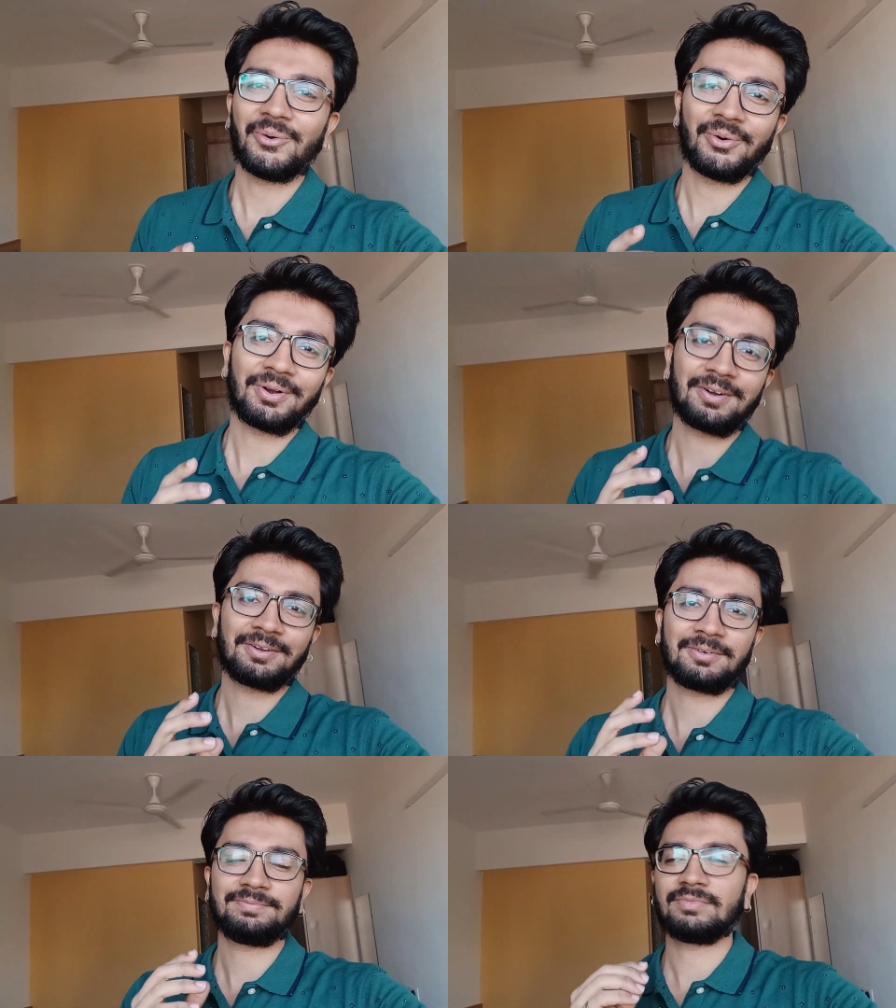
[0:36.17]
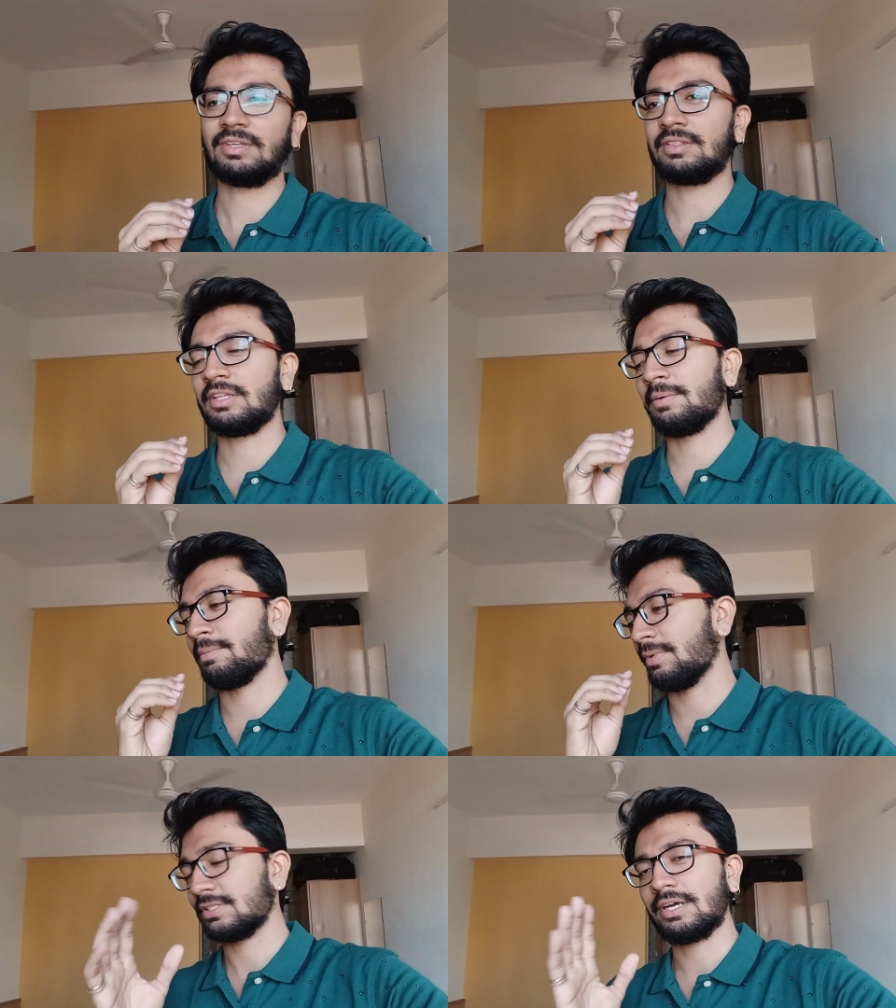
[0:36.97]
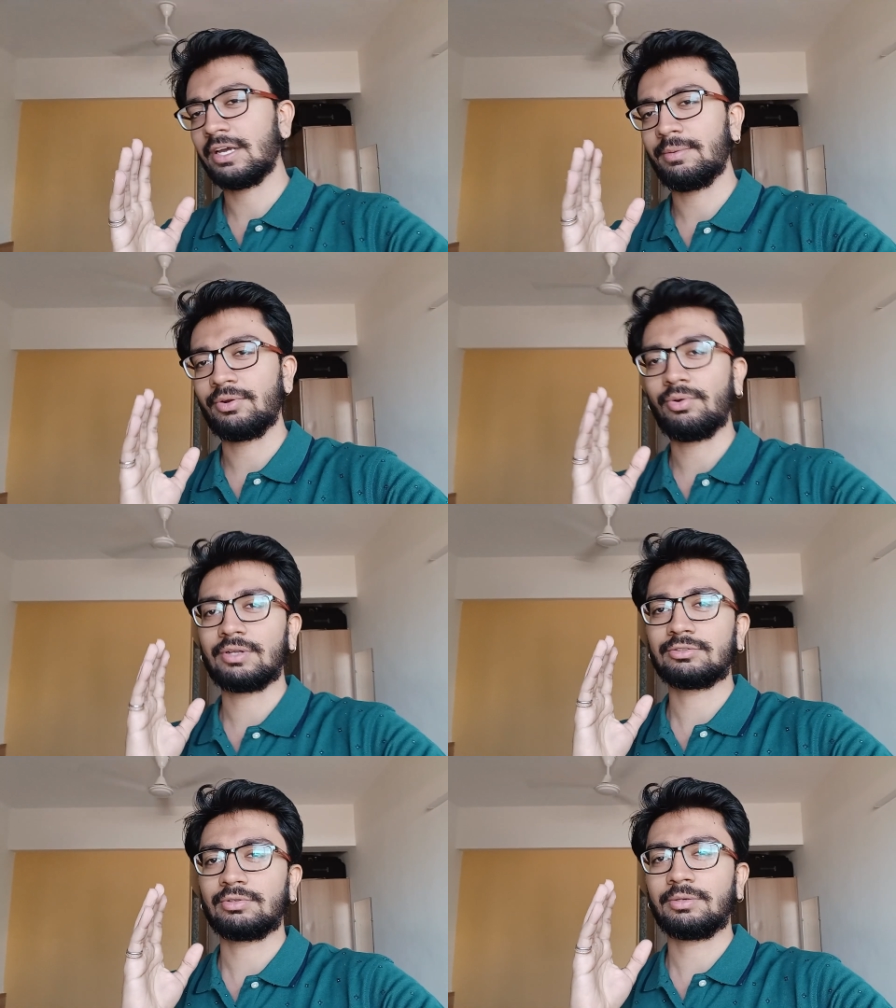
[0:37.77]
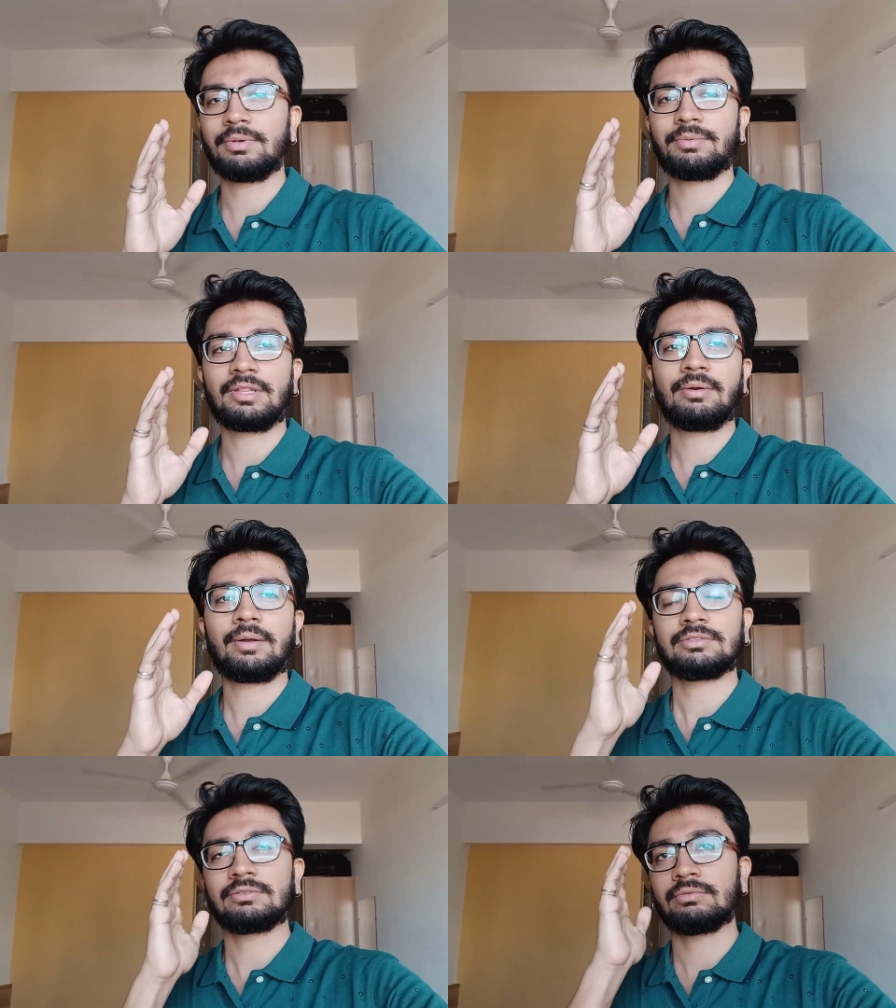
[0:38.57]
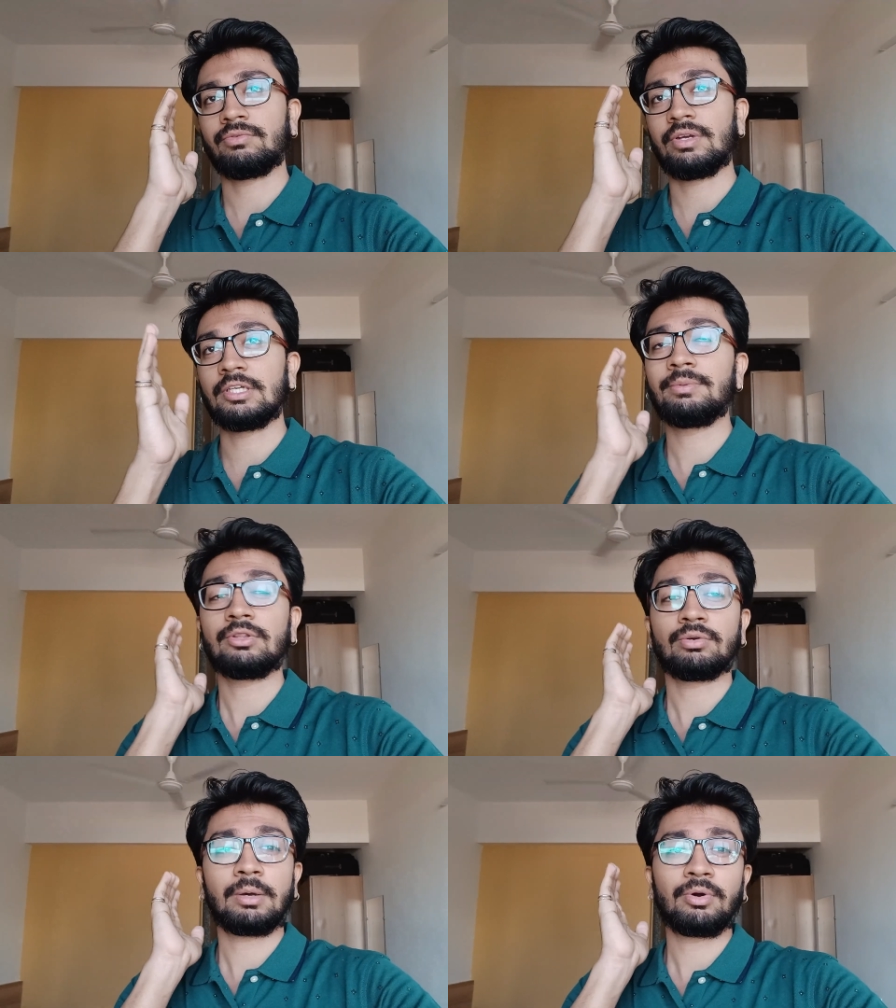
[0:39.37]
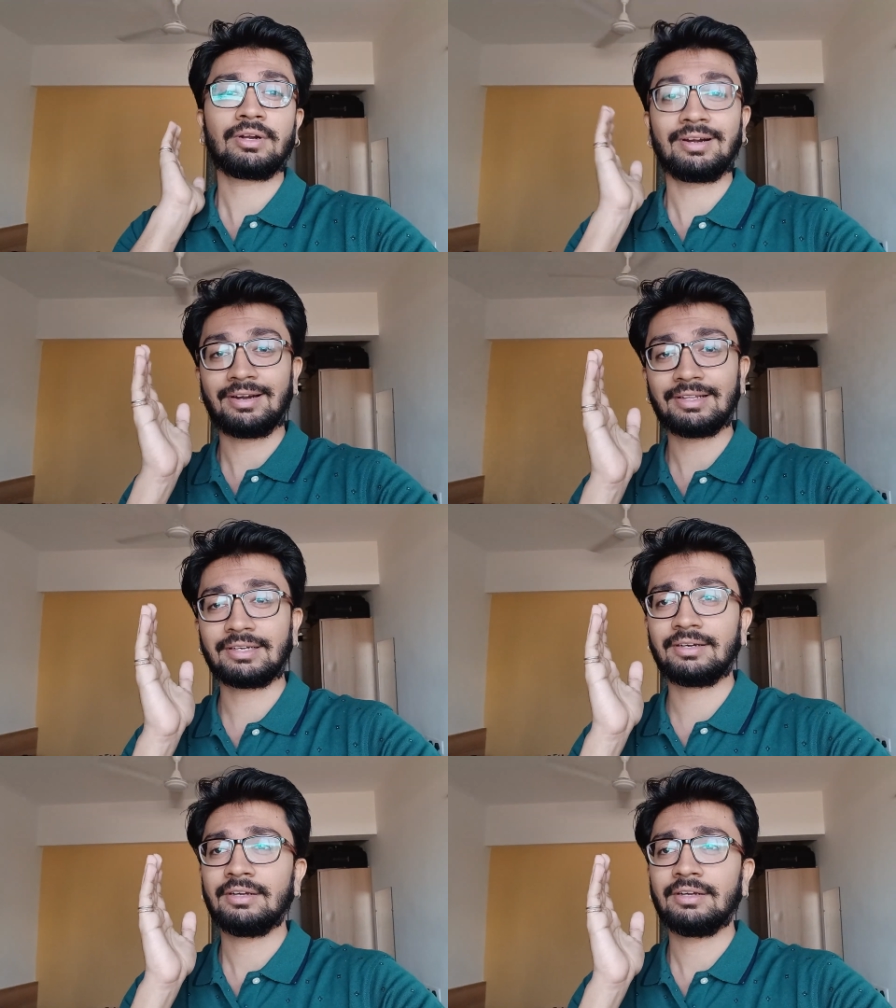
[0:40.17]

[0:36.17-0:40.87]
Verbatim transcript: और uh, इतना मज़ा आया मेरे को आज सोने में मतलब आज वेदर भी थोड़ा बहुत ठंडा था